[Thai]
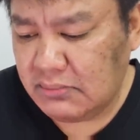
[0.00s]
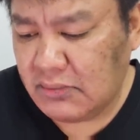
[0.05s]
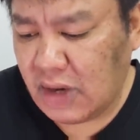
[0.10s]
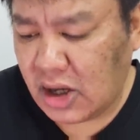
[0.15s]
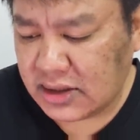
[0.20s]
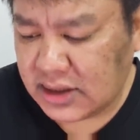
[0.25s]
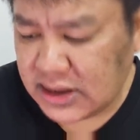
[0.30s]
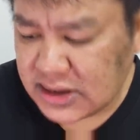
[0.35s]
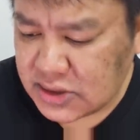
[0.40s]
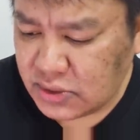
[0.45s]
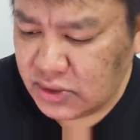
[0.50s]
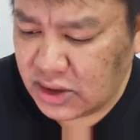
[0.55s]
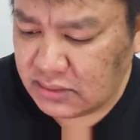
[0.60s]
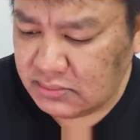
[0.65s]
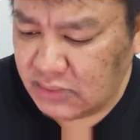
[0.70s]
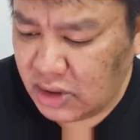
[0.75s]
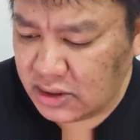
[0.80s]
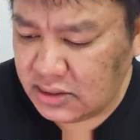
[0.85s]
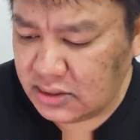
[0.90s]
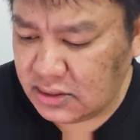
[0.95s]
บอกจะสวด
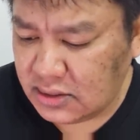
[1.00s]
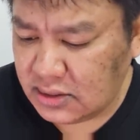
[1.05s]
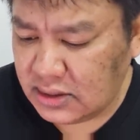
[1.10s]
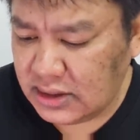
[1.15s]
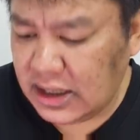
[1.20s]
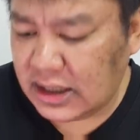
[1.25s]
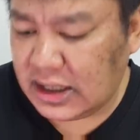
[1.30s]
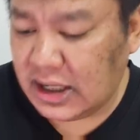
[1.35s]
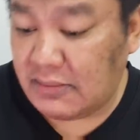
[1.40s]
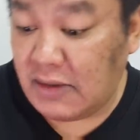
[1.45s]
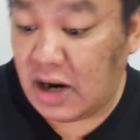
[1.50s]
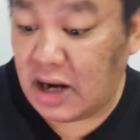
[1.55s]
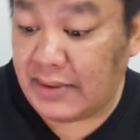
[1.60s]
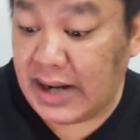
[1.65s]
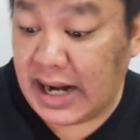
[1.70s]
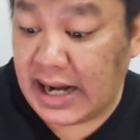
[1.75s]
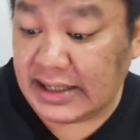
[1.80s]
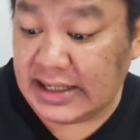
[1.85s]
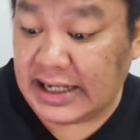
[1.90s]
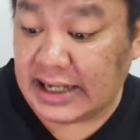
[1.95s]
มนต์แล้วก็บอก
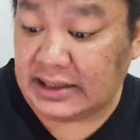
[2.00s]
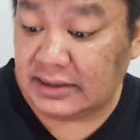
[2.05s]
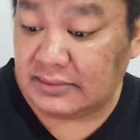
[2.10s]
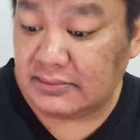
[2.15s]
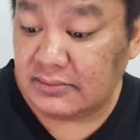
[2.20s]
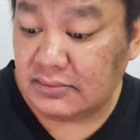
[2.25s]
ว่าเนี่ย